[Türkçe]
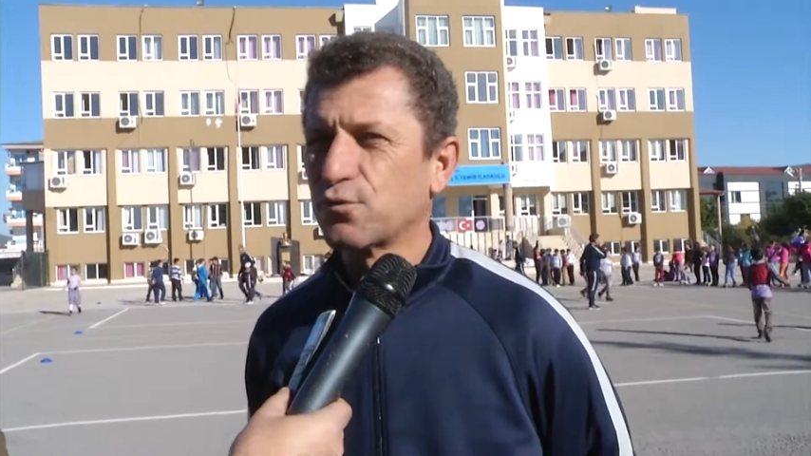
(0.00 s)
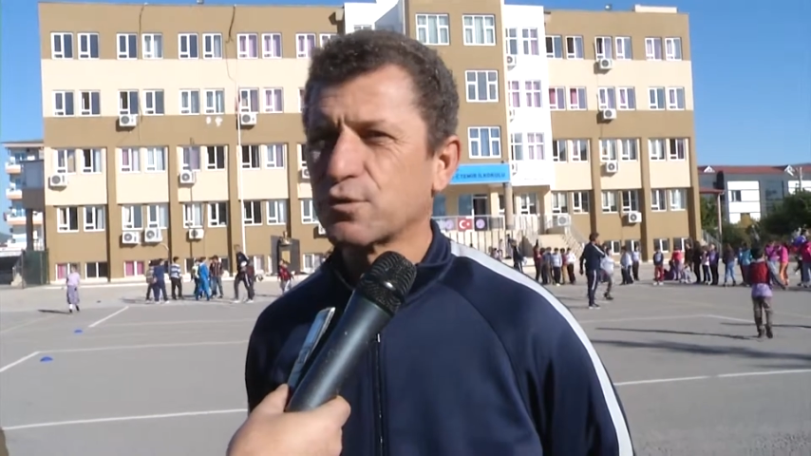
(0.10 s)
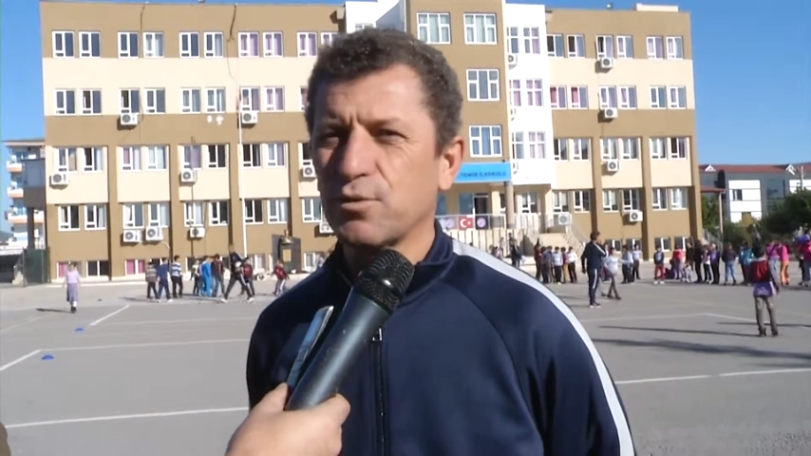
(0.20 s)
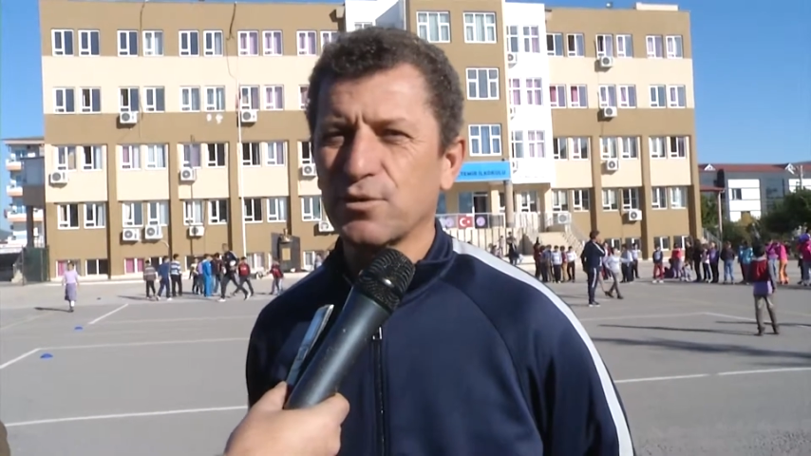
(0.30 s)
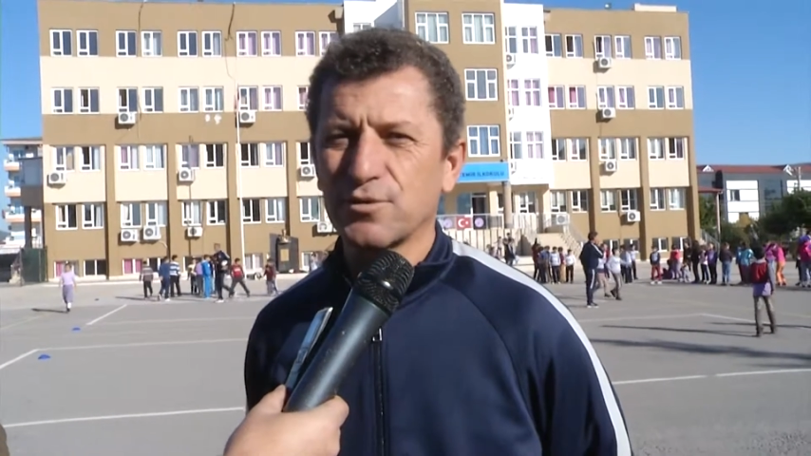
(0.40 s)

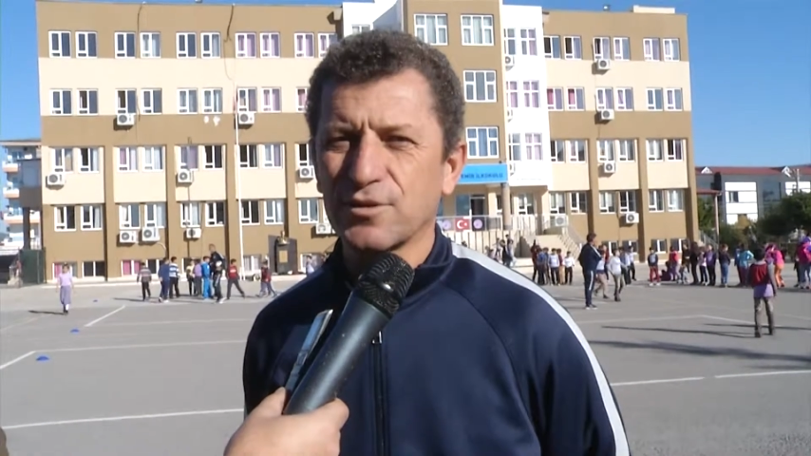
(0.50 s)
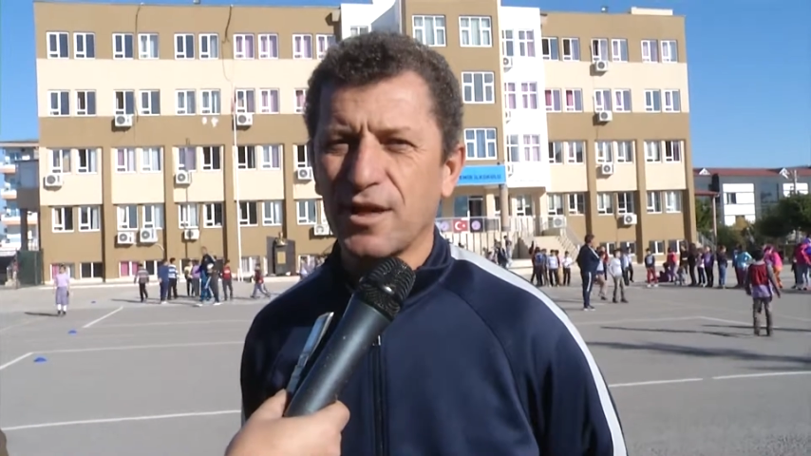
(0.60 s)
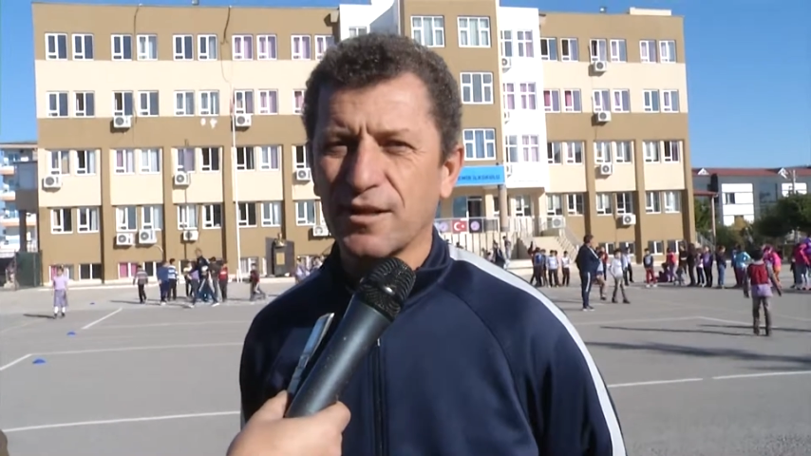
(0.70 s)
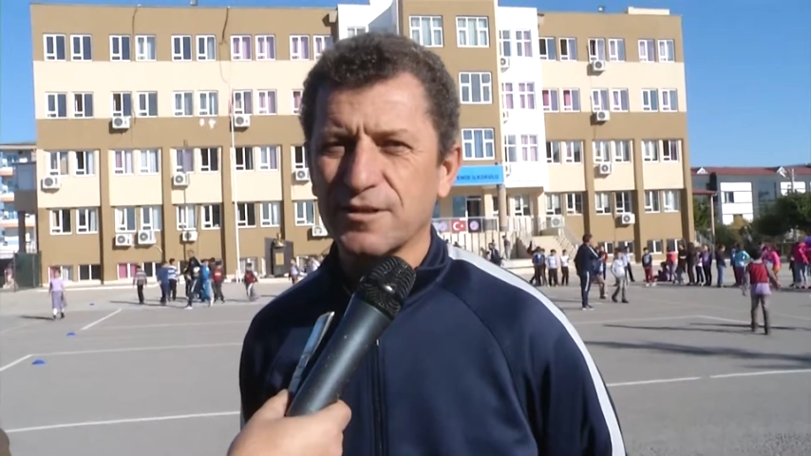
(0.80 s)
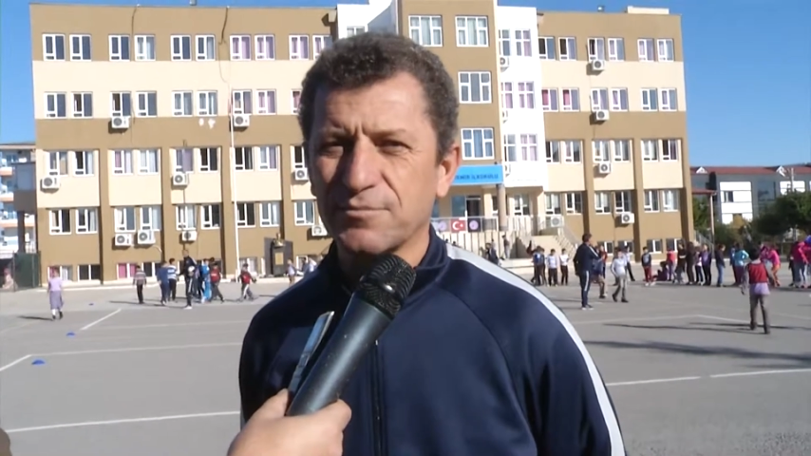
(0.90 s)
futbolunun
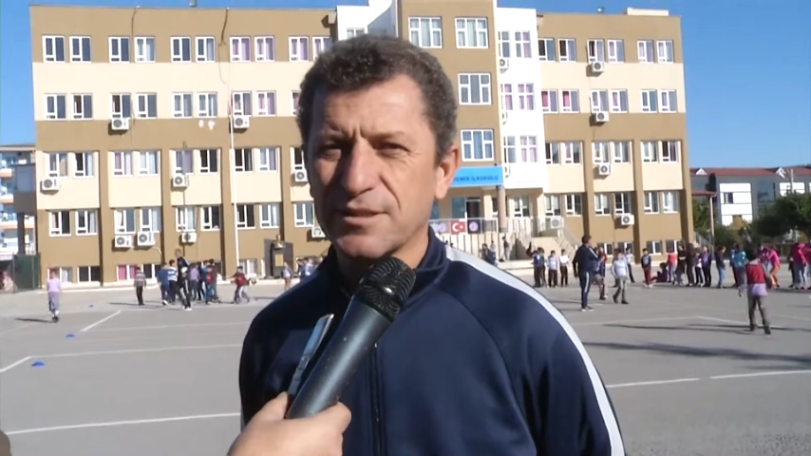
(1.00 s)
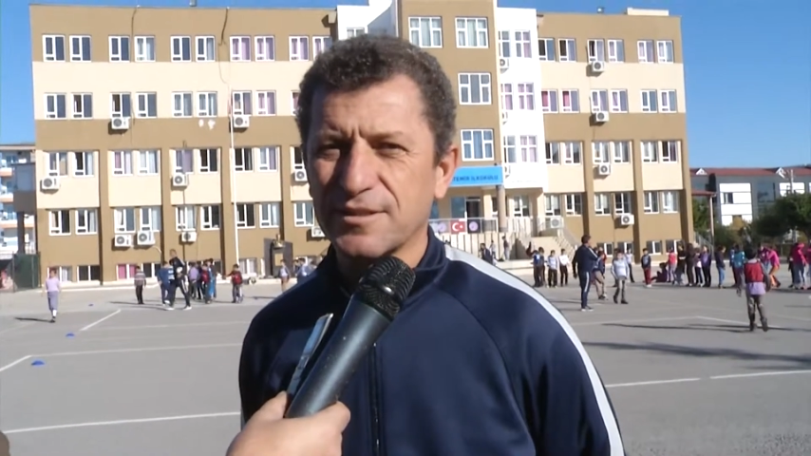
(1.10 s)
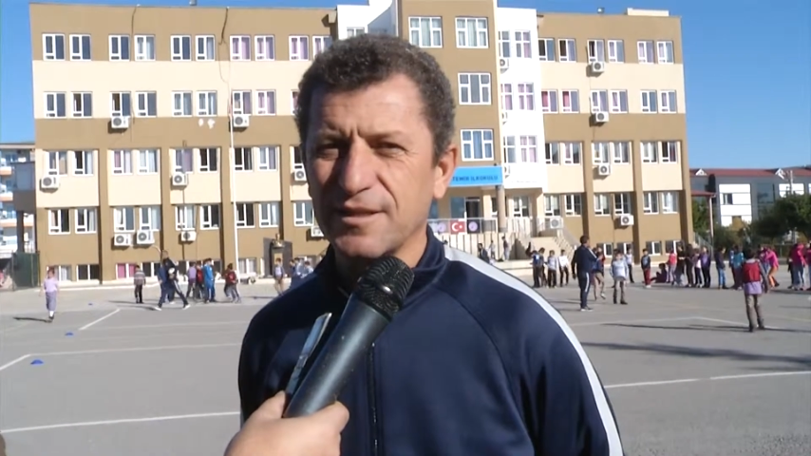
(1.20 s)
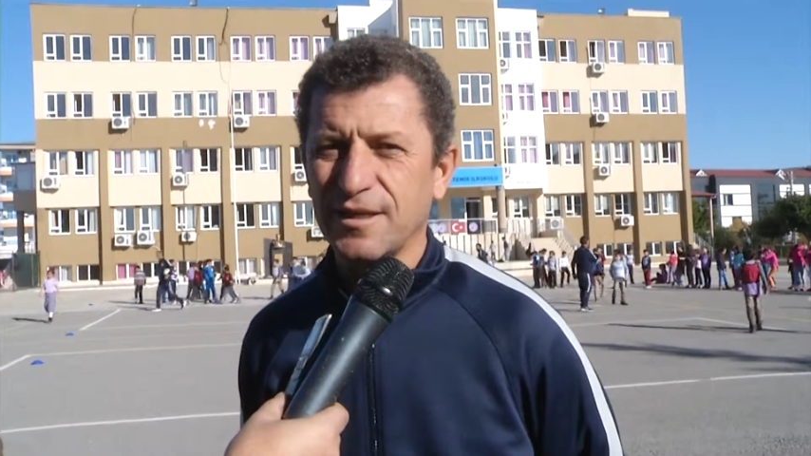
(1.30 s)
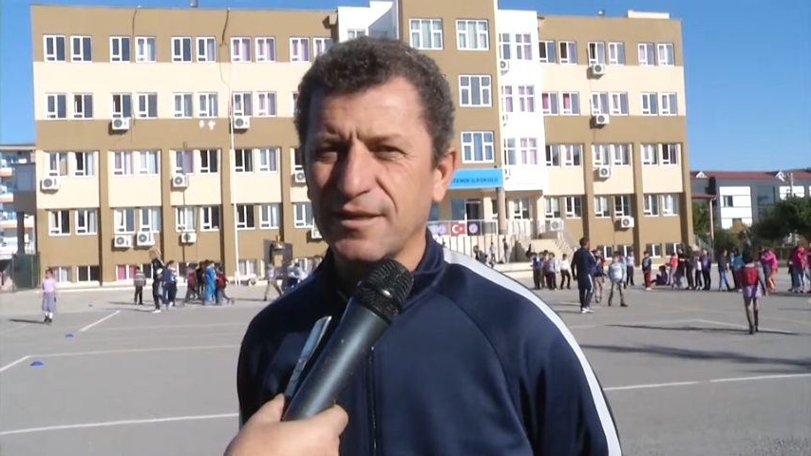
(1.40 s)

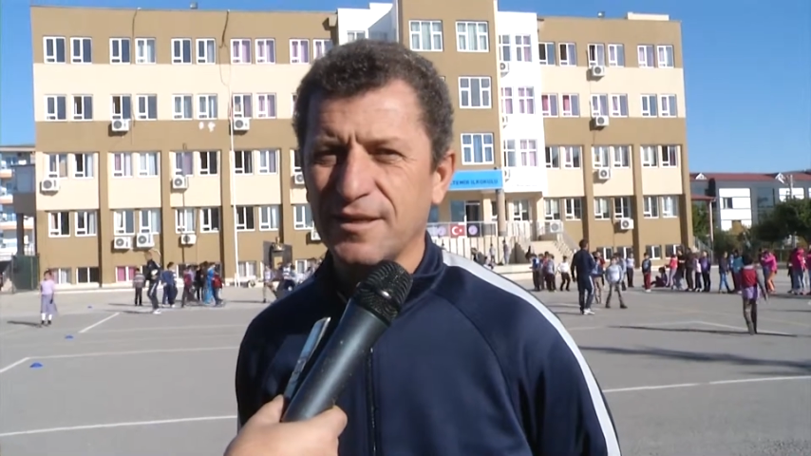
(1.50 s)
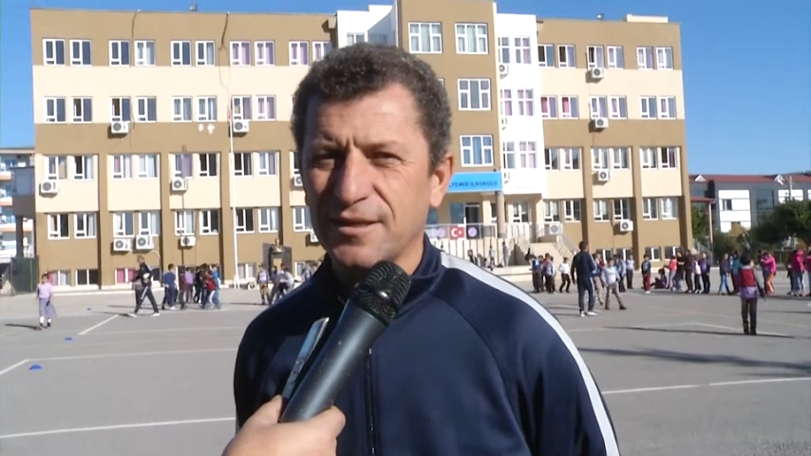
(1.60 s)
kalkınmasıyla